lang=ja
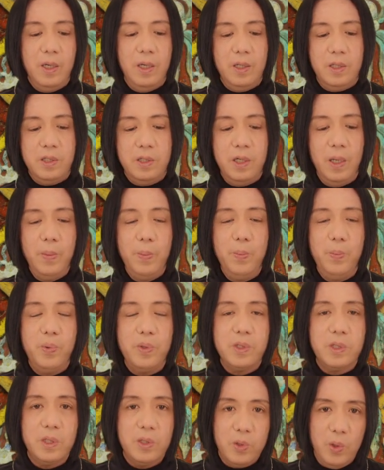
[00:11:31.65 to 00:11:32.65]
戦
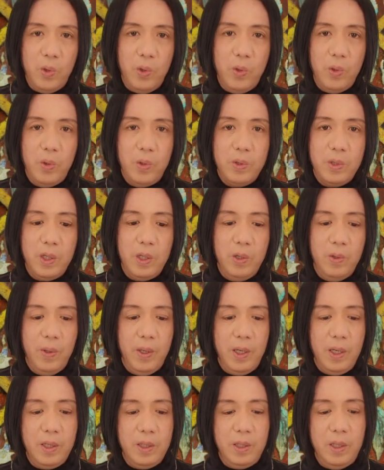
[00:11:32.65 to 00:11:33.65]
仏堂って言
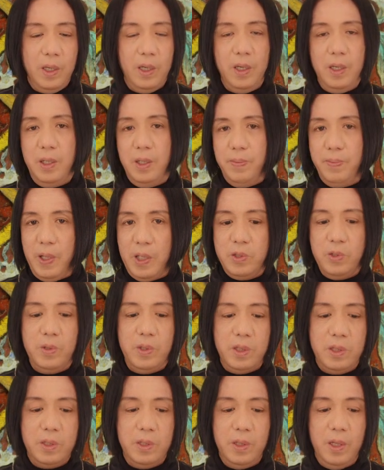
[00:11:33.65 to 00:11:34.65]
われた場所
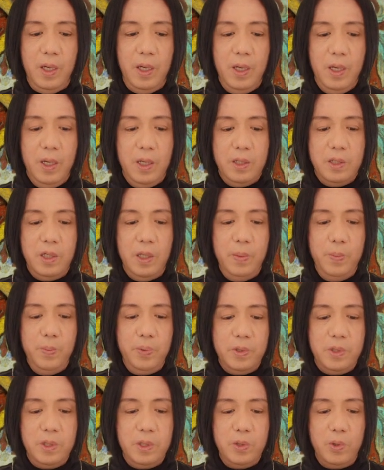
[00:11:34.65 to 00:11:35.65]
ですね戦
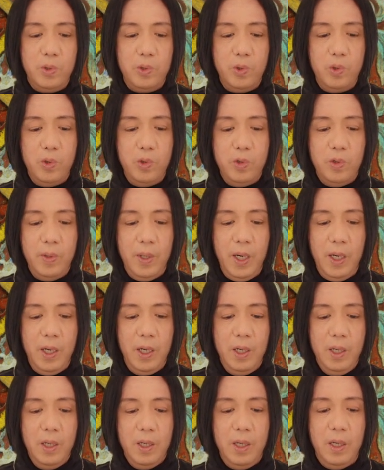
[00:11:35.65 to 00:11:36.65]
仏堂というのは
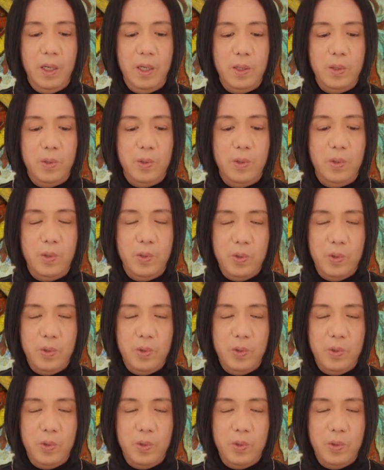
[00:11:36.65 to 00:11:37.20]
あの